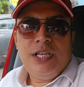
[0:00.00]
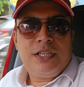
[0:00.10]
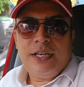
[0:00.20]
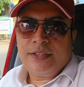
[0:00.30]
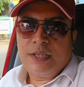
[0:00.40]

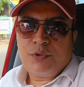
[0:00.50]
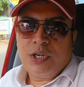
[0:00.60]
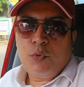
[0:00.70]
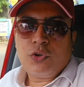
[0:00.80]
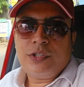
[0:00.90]
নিচে
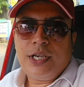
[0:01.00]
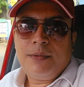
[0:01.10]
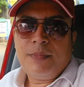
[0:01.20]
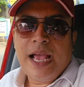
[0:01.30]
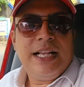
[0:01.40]
ডেসক্রিপশন বক্সে
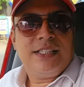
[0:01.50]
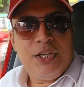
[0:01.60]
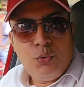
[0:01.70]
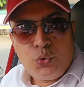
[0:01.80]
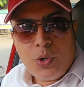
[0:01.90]
অ্যাজ
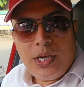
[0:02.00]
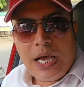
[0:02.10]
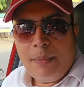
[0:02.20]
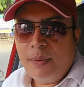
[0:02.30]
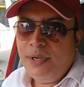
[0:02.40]
ইউজুয়াল
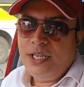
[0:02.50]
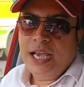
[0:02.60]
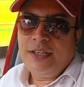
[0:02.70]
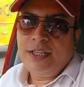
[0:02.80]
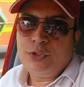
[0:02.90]
আমার
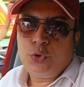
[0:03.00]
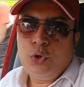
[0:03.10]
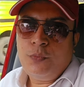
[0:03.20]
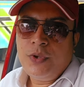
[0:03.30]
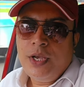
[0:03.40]
মিডিয়া হ্যান্ডেলস
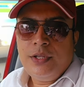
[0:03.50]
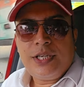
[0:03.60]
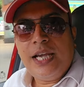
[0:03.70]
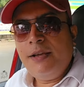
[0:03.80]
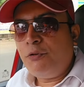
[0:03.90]
রইল
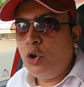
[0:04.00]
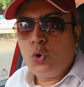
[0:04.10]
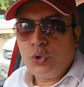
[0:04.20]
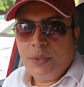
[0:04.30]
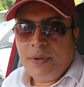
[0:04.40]
চাইলে
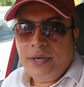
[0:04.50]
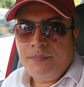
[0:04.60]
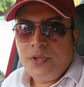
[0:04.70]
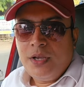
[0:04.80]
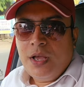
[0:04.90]
ফলো করতে
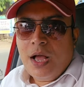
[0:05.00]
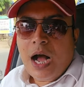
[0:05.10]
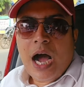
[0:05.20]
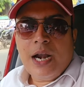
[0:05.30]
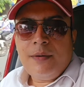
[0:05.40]
পারেন
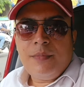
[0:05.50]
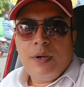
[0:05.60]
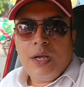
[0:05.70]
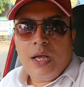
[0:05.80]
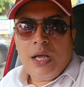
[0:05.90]
আর
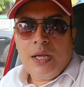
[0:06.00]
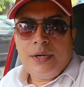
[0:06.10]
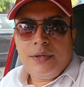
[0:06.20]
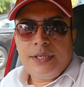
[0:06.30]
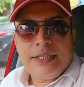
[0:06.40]

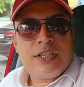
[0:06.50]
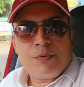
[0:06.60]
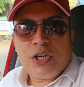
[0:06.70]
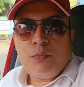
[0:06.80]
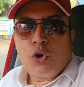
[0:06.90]

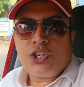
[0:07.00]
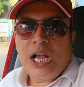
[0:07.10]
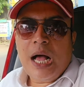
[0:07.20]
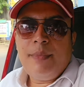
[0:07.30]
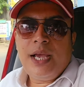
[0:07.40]
ডিসক্রিপশন
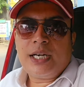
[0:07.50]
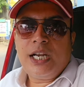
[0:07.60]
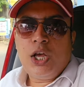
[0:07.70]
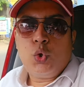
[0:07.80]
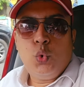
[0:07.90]
বক্সে আমি
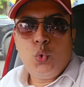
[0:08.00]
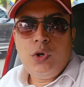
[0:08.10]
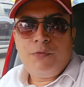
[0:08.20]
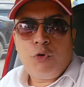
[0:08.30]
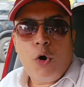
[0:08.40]
একটা
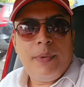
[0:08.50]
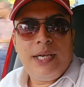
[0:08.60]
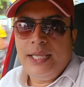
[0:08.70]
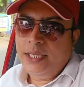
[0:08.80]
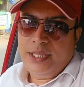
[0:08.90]
গুগল
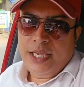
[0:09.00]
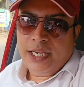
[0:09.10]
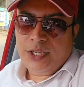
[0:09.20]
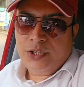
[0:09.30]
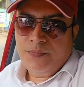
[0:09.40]
ফর্মের লিঙ্ক
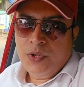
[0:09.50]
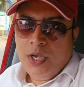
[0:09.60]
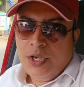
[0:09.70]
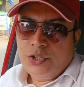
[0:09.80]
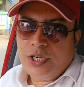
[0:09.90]
দিয়ে রেখেছি
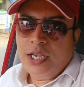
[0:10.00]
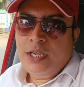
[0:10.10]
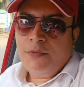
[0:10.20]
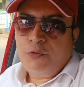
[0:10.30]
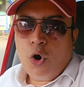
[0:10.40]

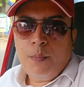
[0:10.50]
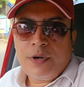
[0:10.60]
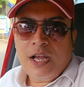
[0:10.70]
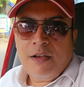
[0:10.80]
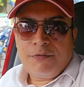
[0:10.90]
সেই
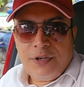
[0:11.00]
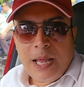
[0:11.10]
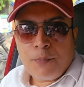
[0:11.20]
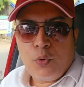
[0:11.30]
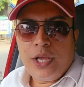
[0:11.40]
ফর্মটা
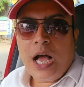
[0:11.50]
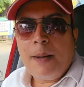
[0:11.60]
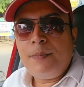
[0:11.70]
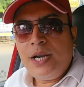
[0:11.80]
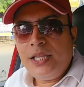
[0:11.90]
ফিল করে
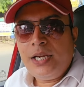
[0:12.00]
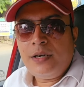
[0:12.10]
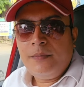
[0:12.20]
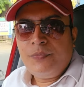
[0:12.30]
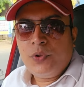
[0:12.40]
আপনাদের